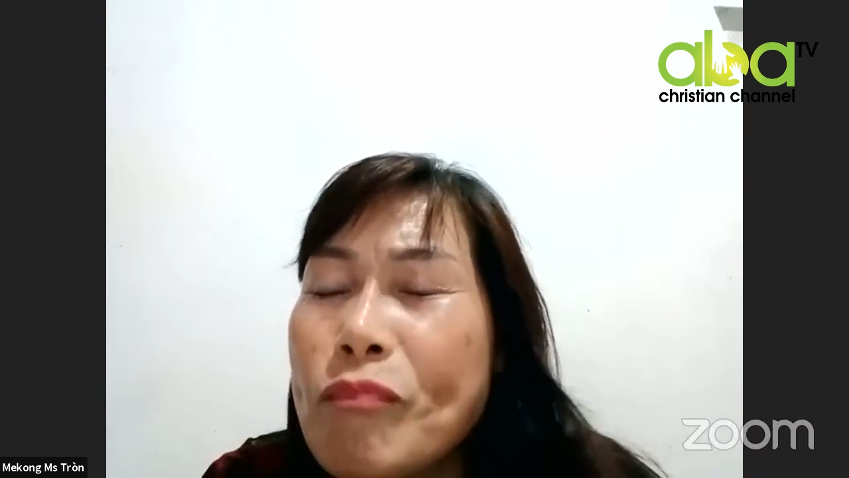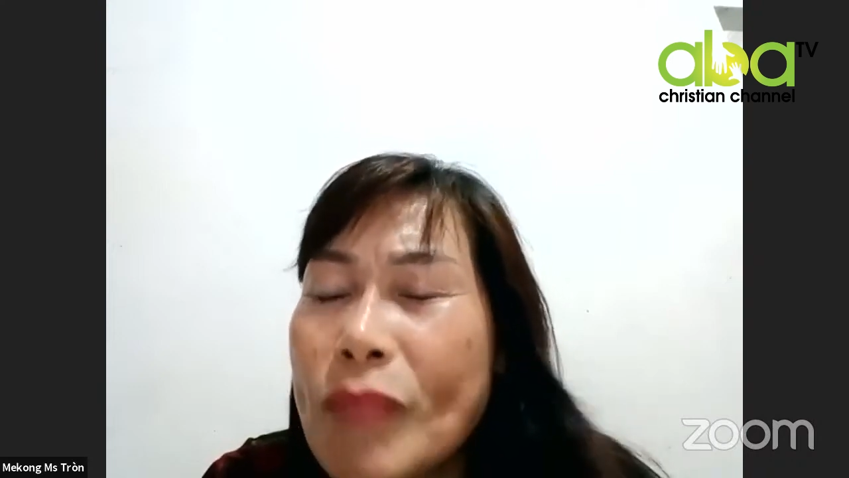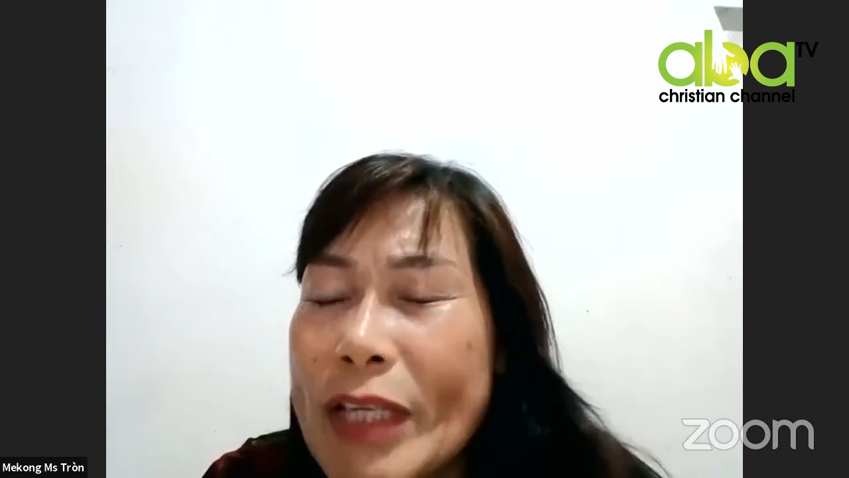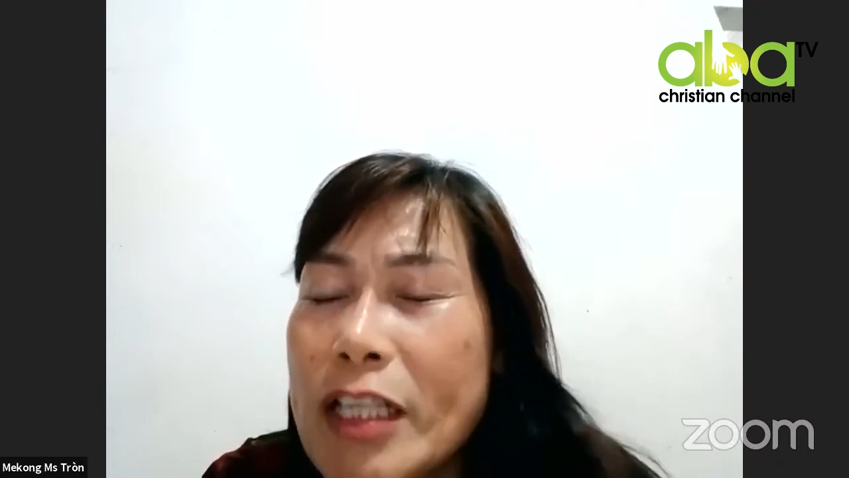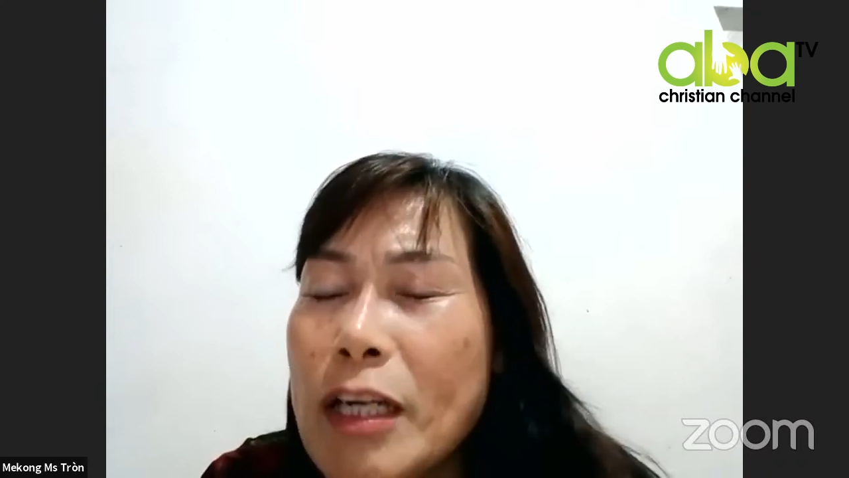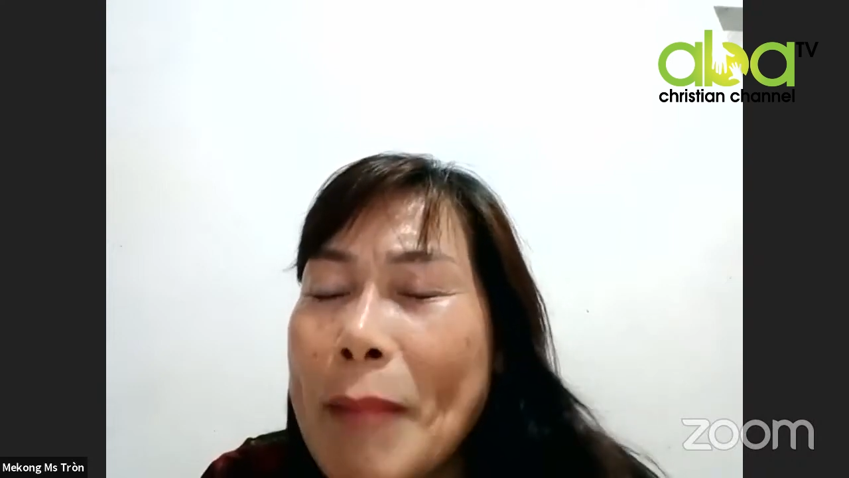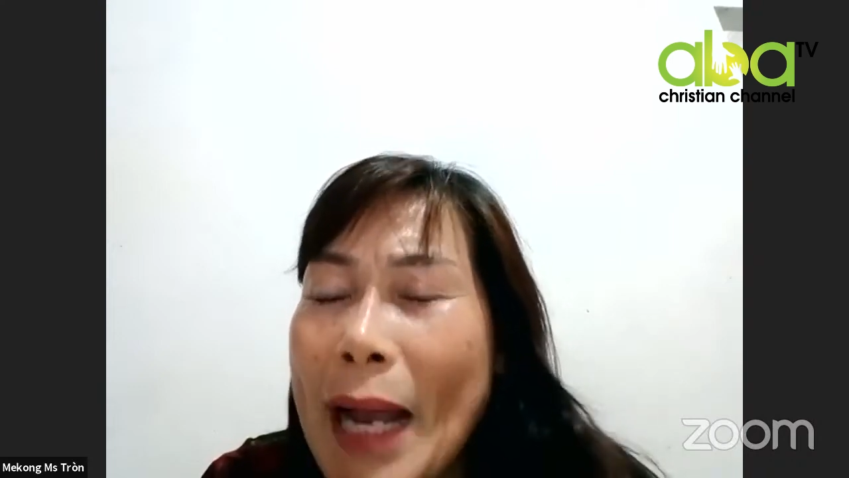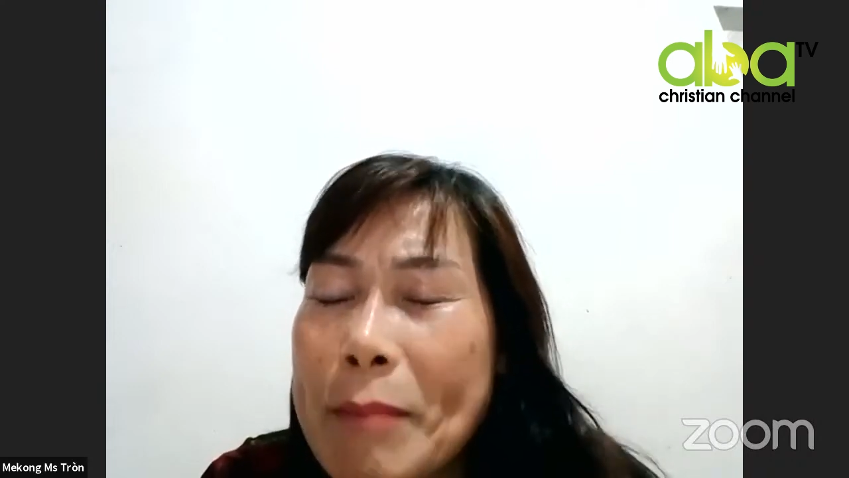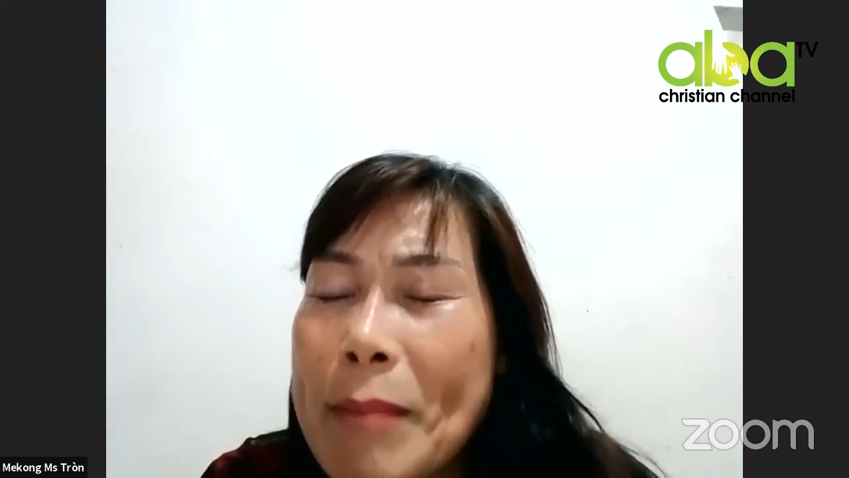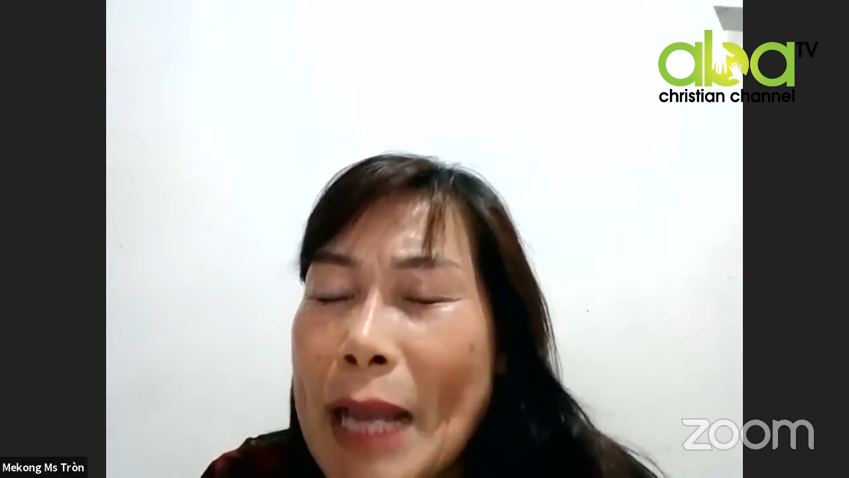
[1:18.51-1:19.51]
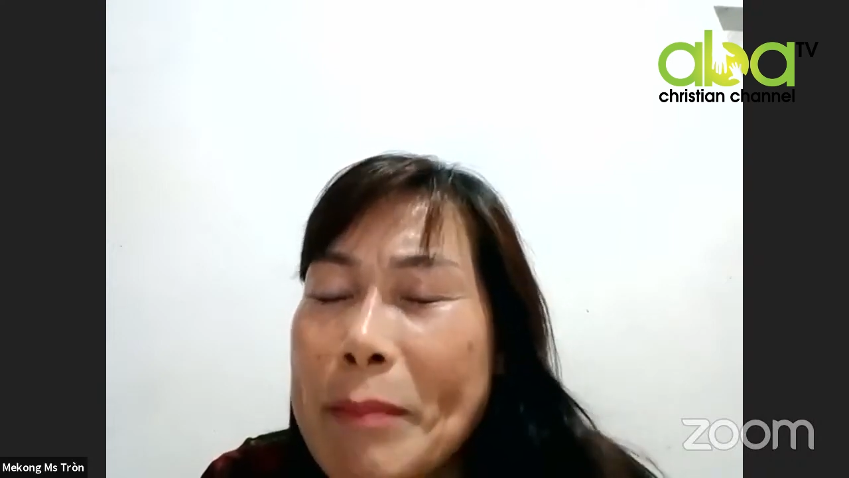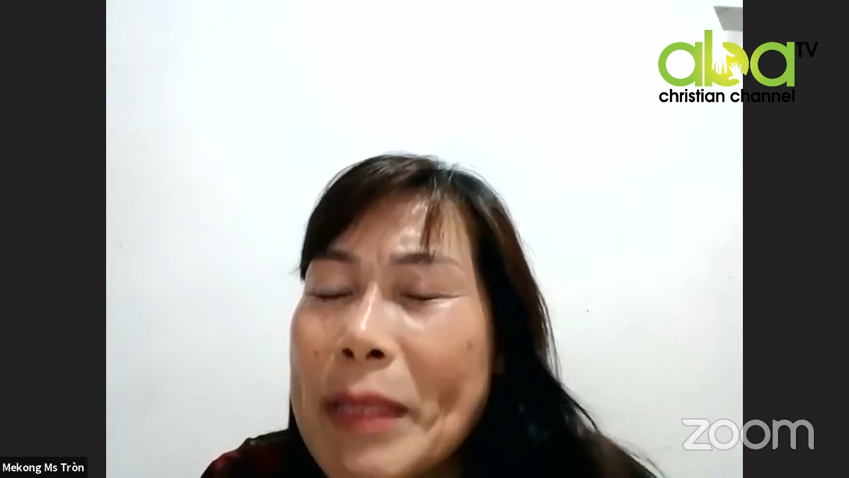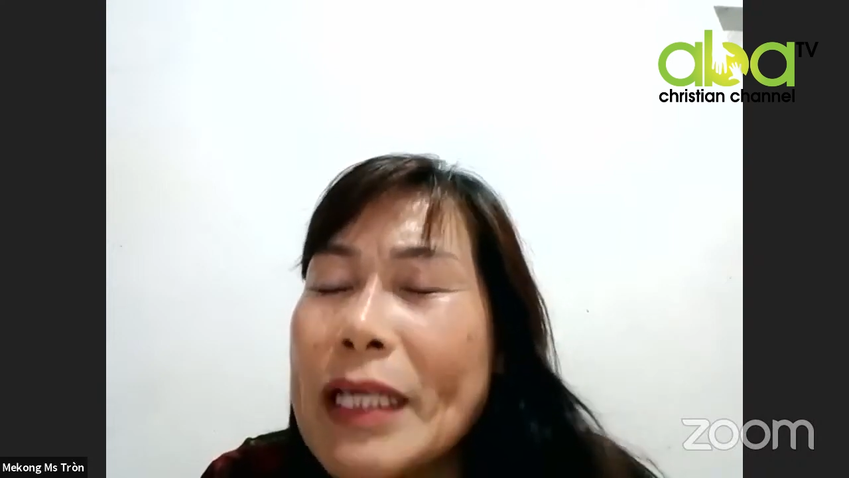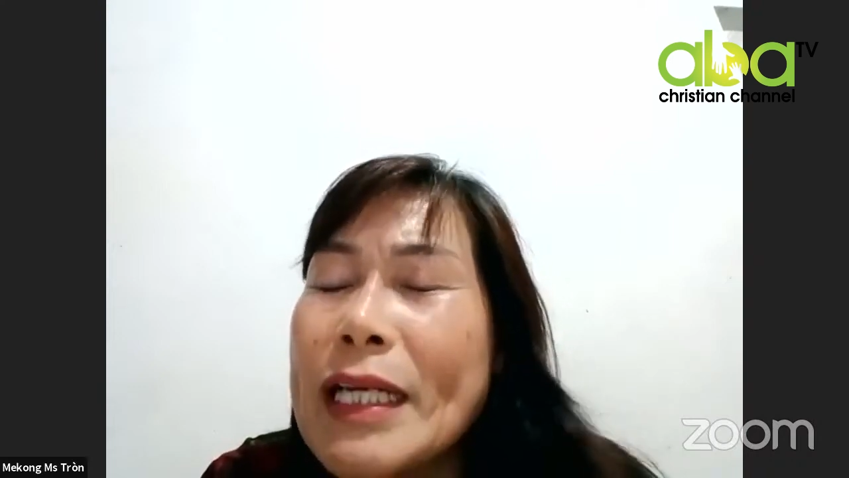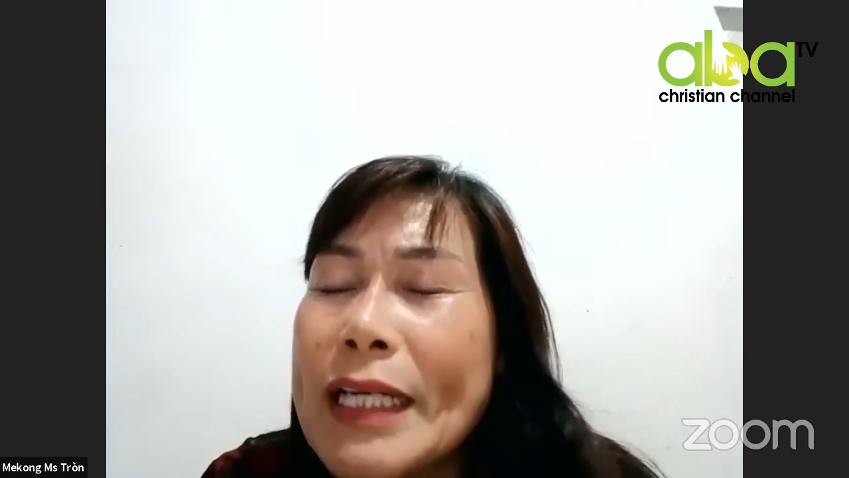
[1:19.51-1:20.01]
và những người bạn bè mình